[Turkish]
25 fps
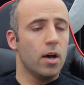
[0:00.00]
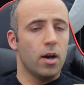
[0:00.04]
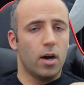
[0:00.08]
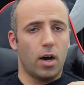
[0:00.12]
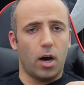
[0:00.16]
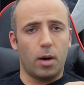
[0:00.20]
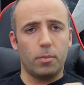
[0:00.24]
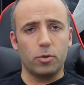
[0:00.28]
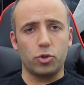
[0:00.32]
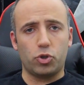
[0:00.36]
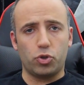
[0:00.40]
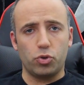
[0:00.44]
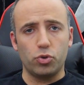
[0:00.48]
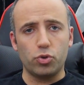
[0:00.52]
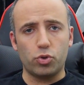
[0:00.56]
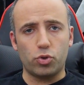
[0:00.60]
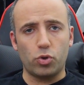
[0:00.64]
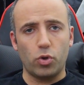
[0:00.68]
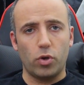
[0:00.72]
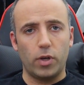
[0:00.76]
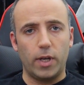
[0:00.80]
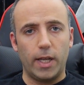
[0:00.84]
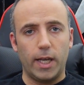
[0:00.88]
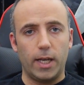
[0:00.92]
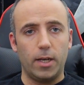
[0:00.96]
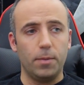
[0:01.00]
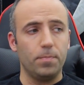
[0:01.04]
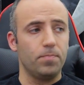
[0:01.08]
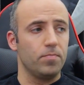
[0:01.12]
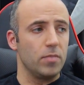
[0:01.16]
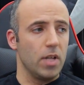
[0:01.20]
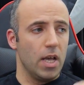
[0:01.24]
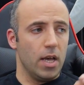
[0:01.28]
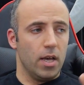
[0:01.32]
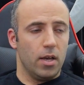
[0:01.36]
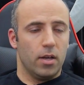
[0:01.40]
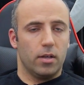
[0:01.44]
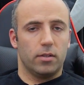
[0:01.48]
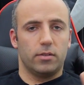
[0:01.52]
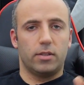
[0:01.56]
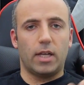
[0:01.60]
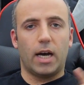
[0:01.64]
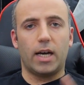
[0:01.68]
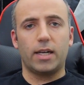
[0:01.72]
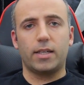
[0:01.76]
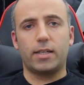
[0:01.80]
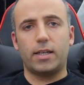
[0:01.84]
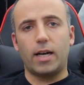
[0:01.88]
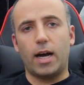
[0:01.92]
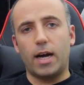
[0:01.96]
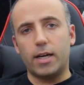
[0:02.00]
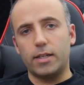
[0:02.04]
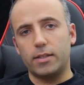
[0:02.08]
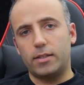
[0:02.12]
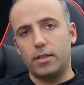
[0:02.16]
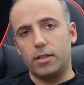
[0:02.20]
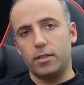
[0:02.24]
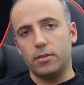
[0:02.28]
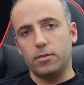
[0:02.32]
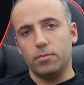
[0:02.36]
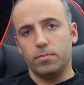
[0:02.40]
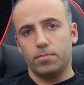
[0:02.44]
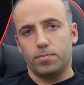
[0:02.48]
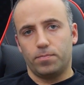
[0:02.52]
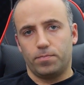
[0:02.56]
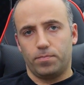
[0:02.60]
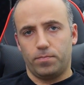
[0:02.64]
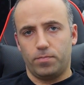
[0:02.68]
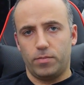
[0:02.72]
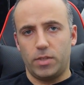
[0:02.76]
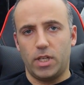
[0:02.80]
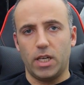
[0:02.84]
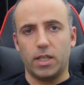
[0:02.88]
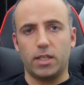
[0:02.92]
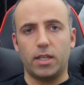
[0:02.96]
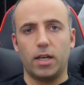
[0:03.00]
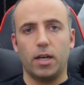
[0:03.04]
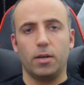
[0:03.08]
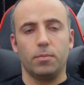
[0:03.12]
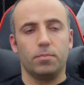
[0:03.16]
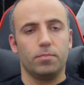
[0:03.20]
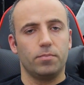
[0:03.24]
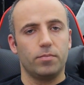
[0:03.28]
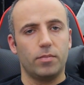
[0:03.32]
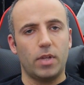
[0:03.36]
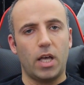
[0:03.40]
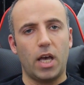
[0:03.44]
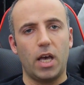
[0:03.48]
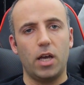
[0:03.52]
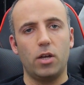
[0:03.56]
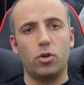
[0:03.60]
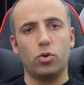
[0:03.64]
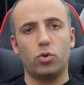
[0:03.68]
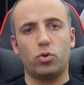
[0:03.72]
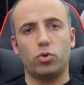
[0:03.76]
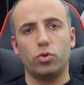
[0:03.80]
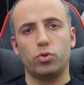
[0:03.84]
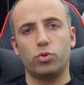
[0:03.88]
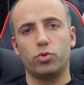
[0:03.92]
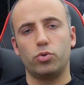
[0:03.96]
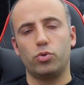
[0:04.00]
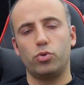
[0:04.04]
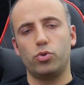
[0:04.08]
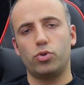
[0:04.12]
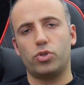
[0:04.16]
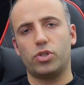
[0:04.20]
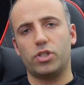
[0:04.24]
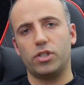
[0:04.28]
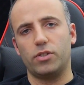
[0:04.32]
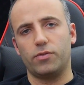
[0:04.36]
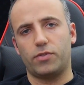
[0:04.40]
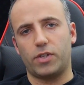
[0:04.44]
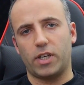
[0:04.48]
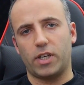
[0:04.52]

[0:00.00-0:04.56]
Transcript: Ama şunu söyleyelim. Dark Guardian ya da Aerocool'un üst sınıf